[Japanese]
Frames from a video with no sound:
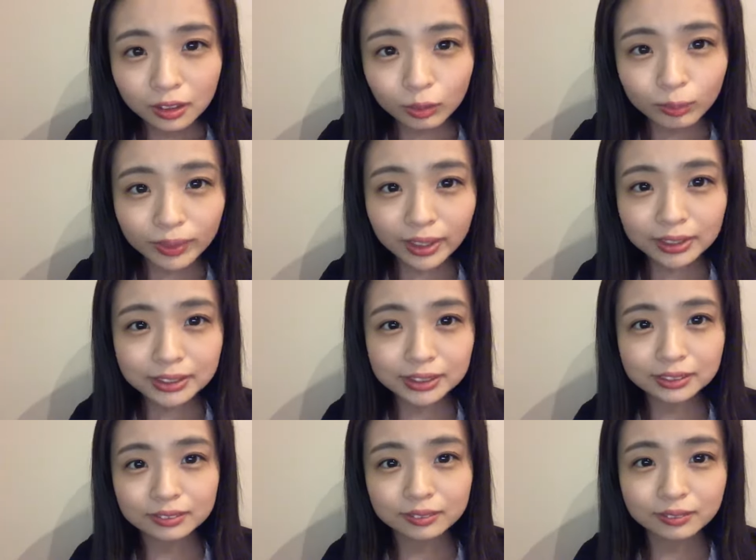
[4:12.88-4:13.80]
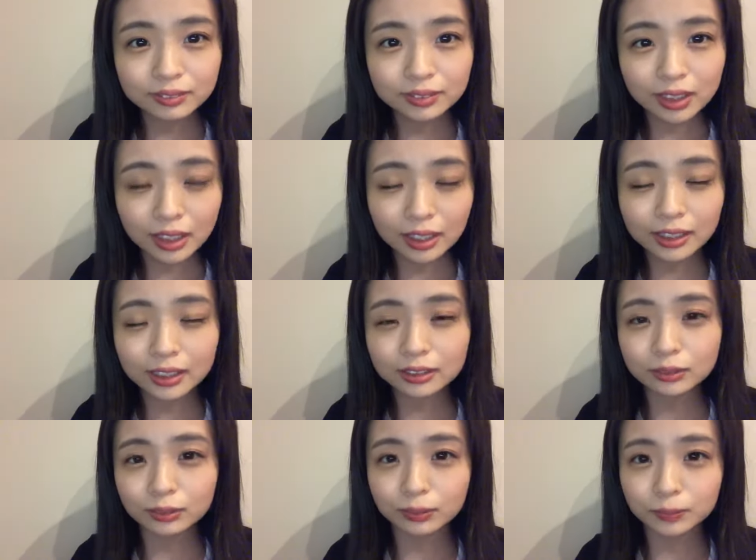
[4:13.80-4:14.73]
小林あり
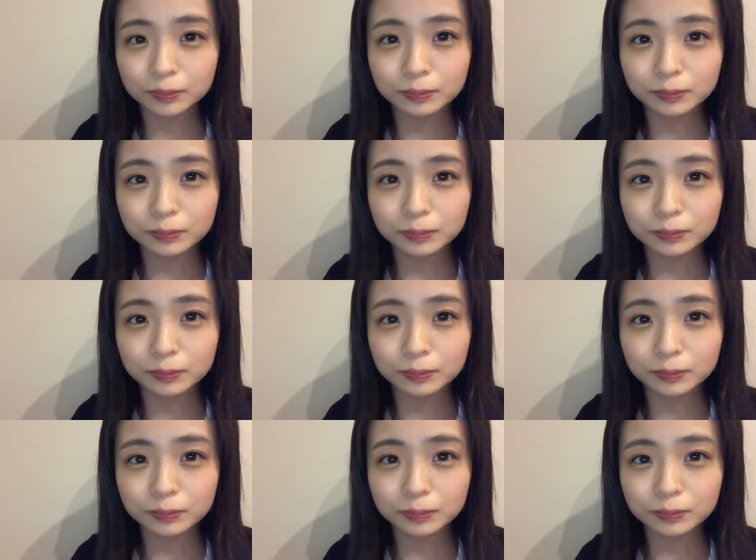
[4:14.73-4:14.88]
がとう